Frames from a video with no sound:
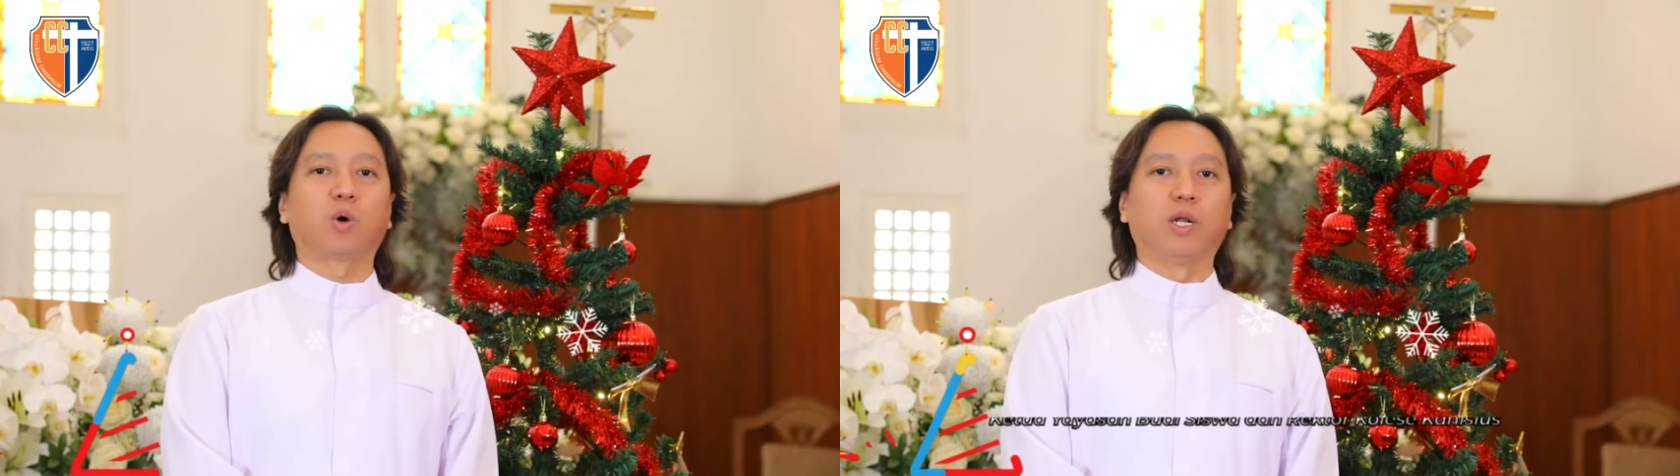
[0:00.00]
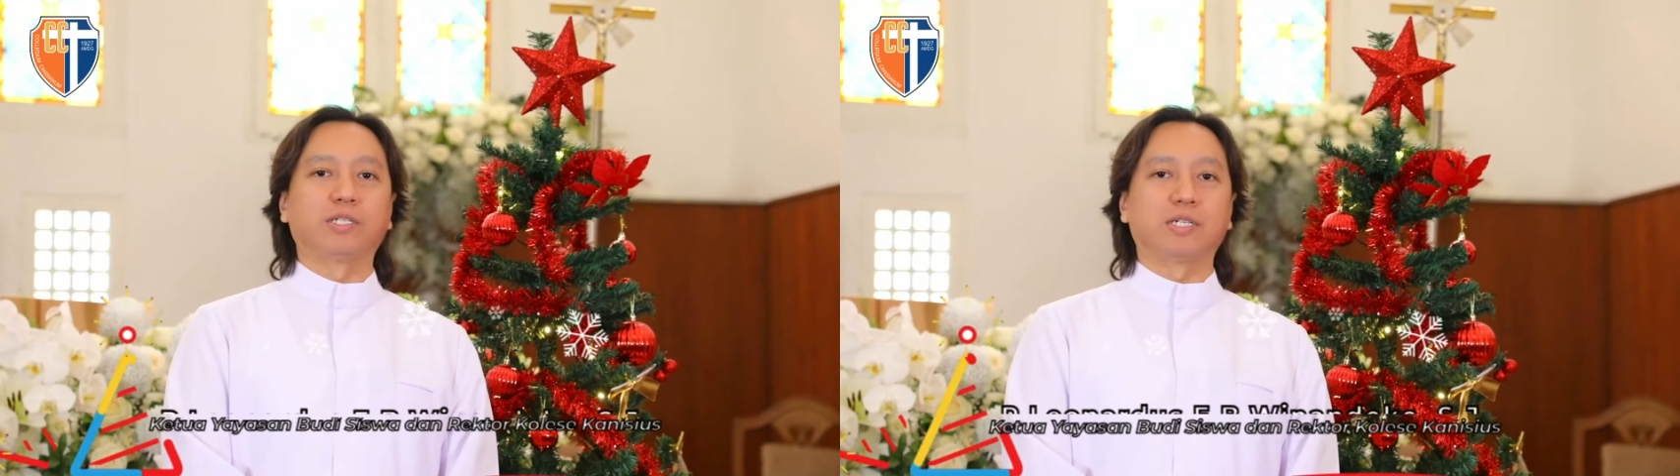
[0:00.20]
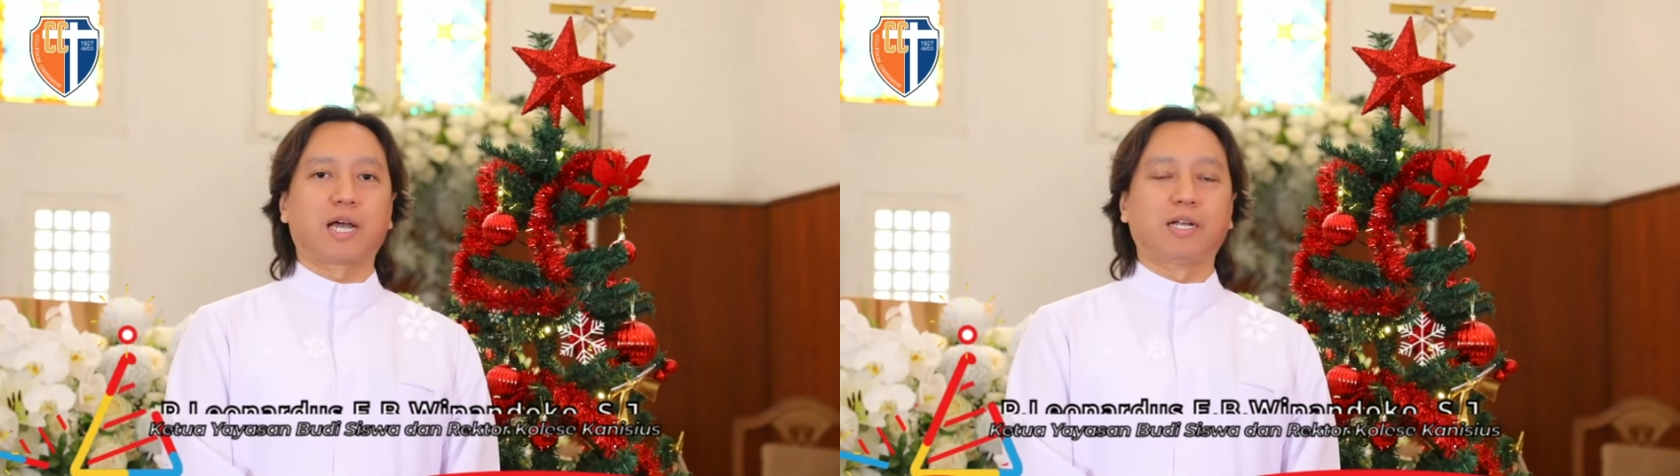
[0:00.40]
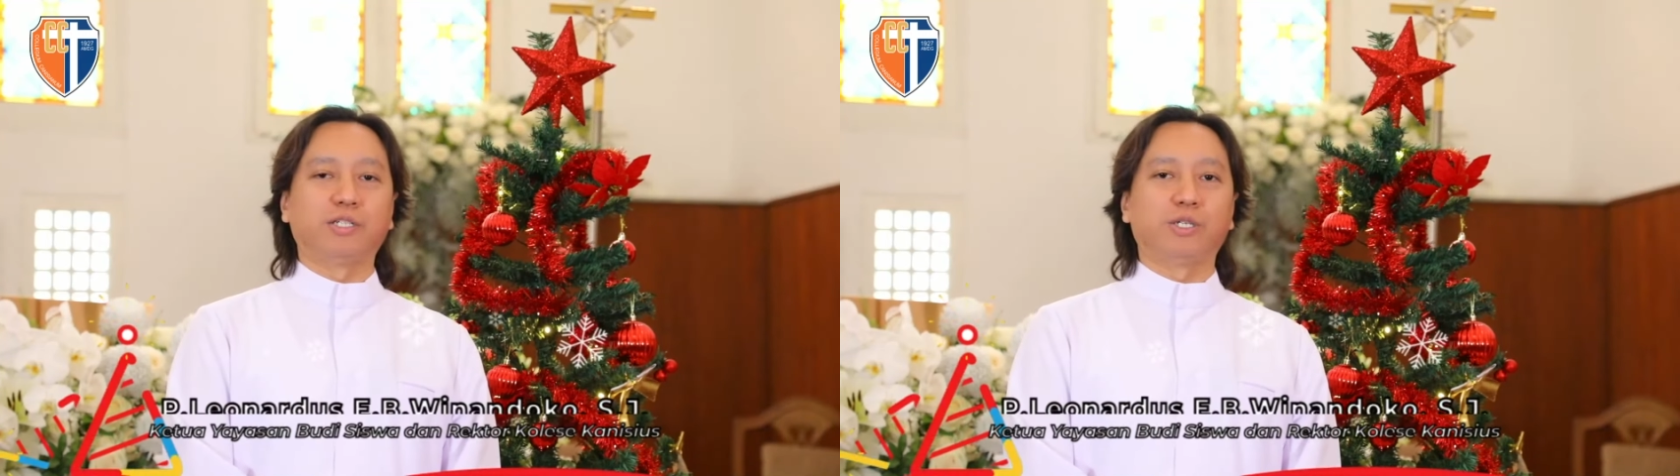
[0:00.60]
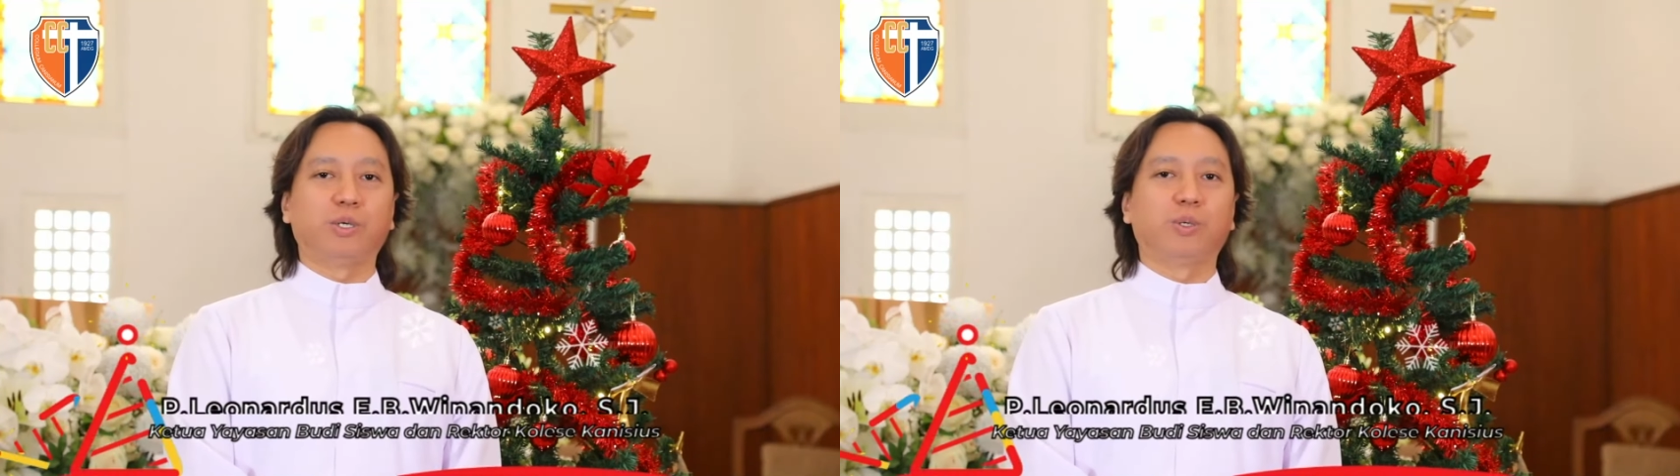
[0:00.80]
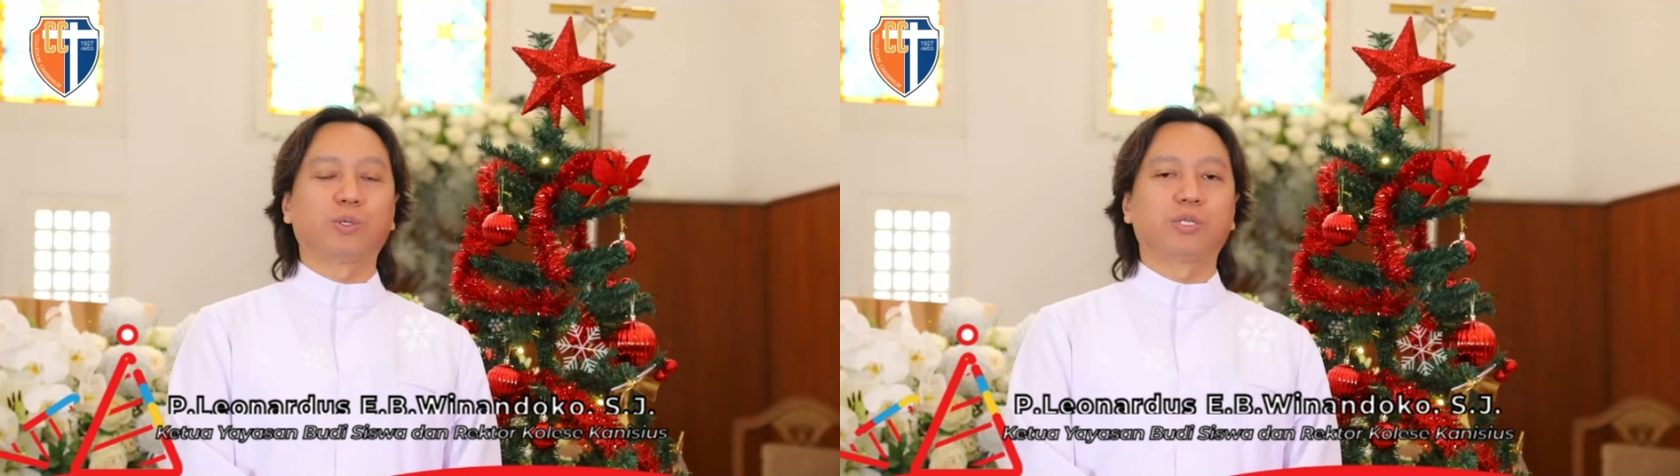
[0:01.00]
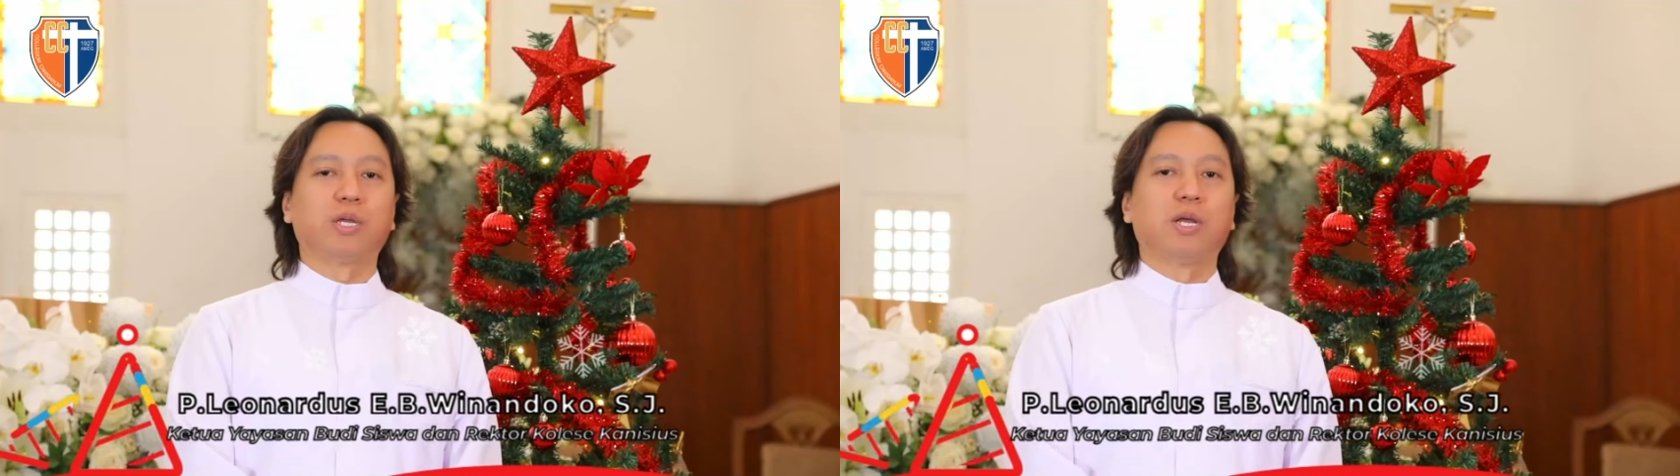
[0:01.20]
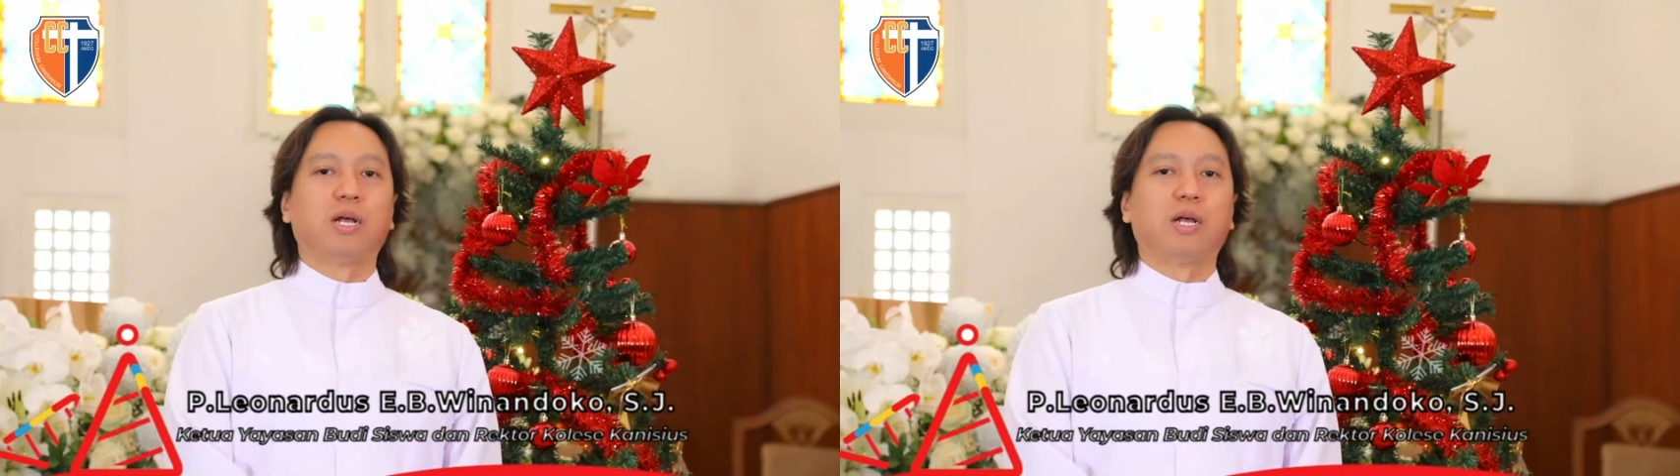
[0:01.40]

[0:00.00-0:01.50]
Kolese Kanisius,